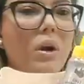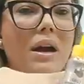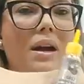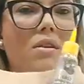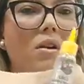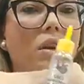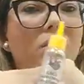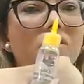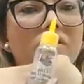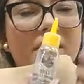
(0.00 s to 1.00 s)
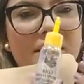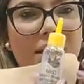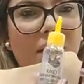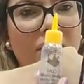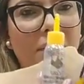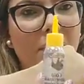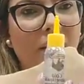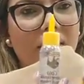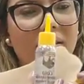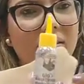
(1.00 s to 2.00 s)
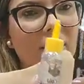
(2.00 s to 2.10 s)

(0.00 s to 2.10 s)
a cola universal também.